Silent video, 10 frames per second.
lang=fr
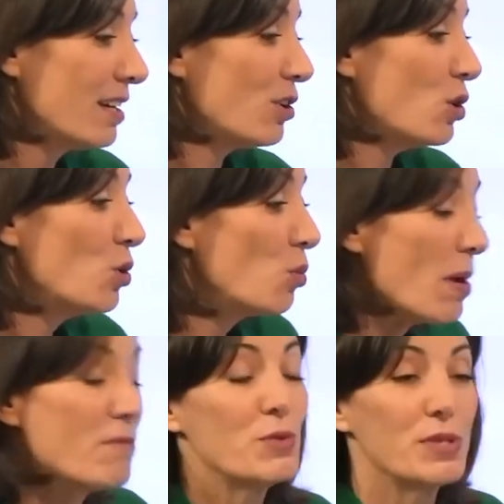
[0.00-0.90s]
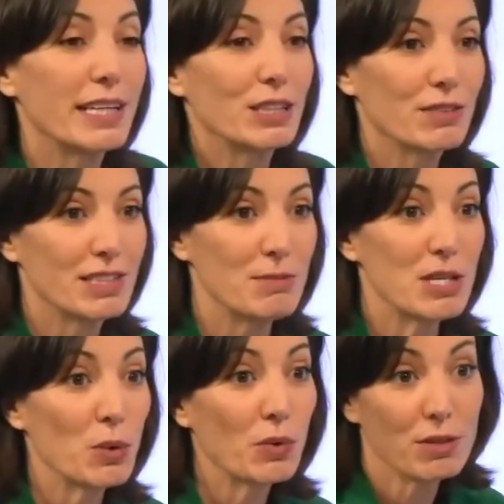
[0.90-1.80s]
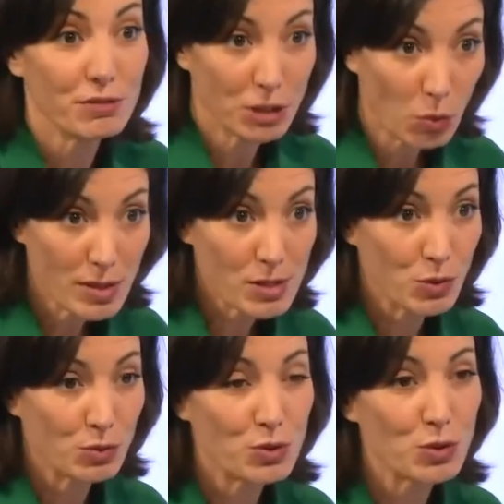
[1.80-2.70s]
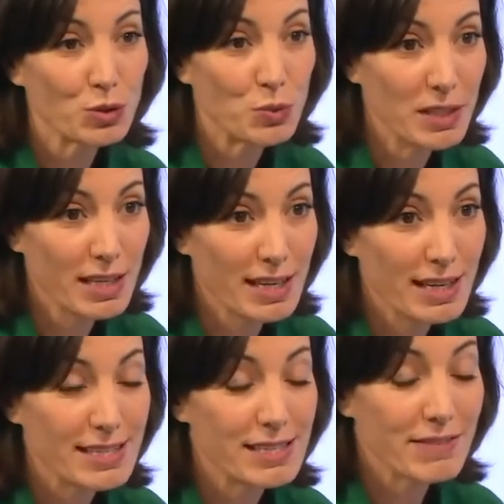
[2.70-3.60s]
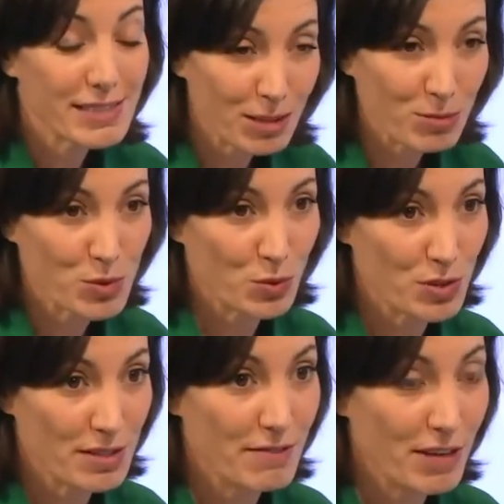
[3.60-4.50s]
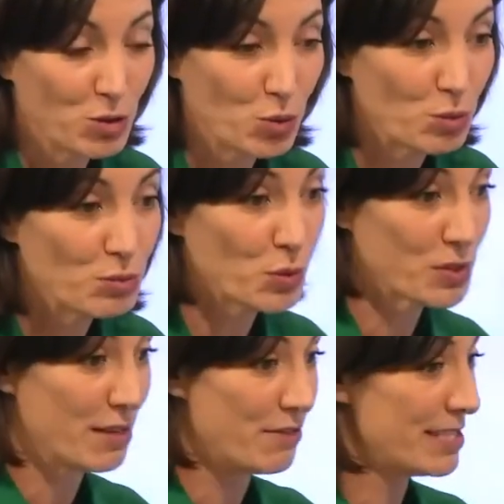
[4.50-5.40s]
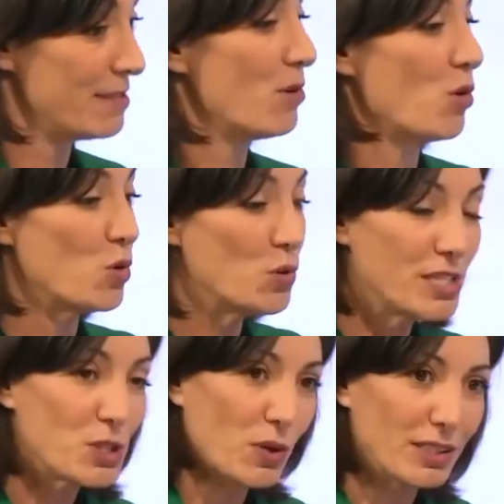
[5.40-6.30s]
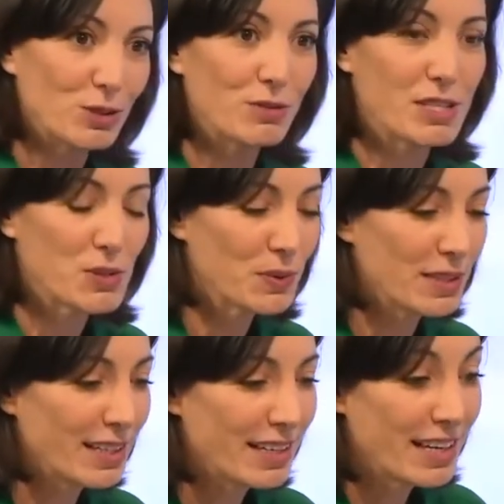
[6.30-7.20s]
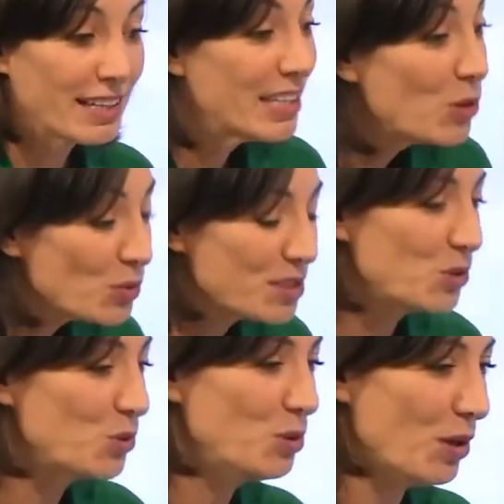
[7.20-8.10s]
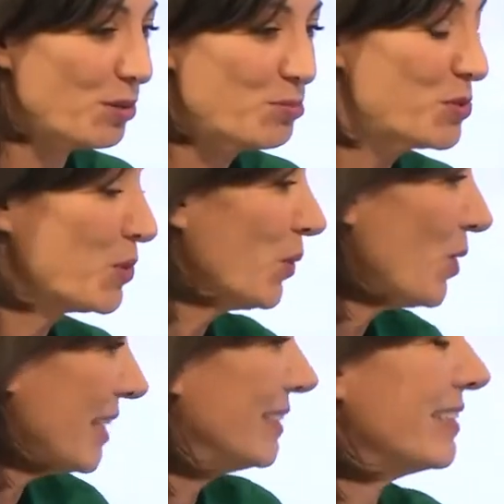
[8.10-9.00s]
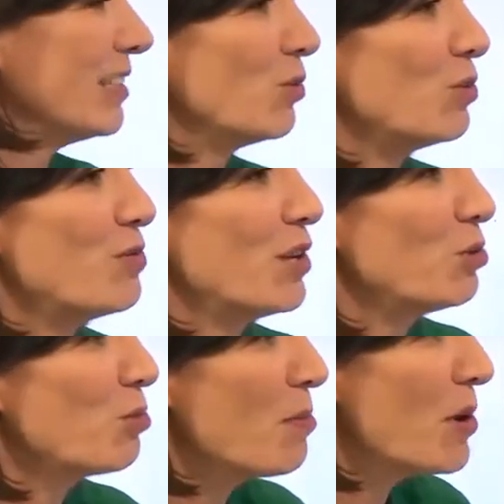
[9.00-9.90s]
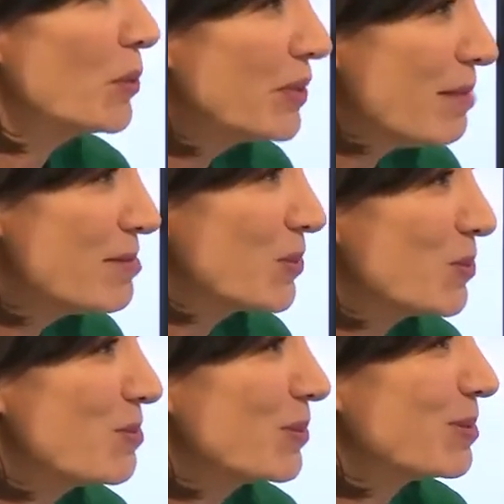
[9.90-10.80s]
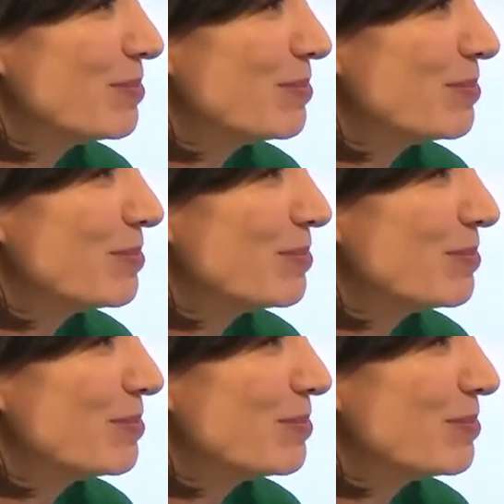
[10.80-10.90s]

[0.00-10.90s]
Euh, le web faisait 90 millions, il en fait 300 aujourd'hui, et c'est 25% du chiffre d'affaires du groupe. Donc c'est effectivement une histoire d'innovation qui continue, hein, puisque l'année dernière, on a ouvert notre premier hôtel. innovation,